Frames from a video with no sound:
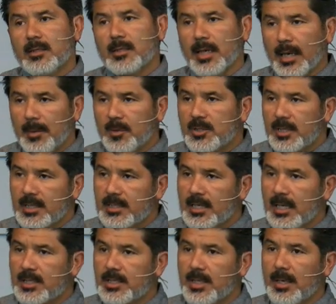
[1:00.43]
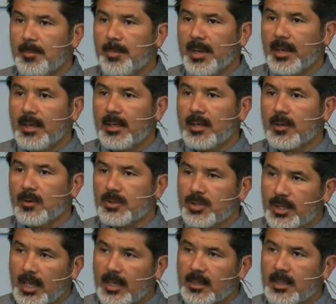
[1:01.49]
tenemos que estar siempre
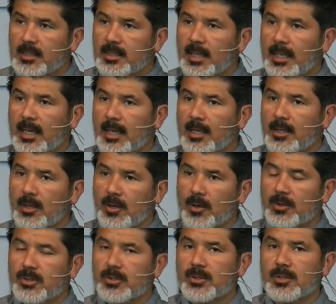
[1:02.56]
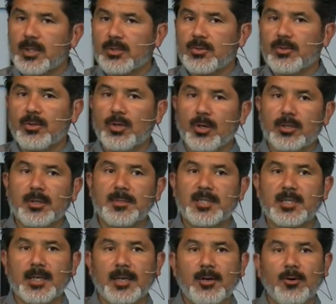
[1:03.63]
conscientes de que Dios es un Dios de
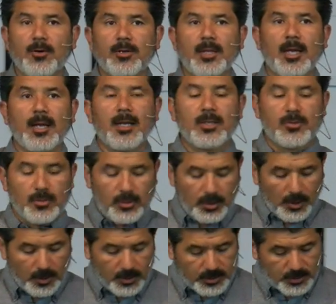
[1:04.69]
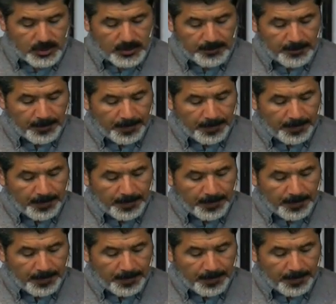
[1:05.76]
misericordia, es un Dios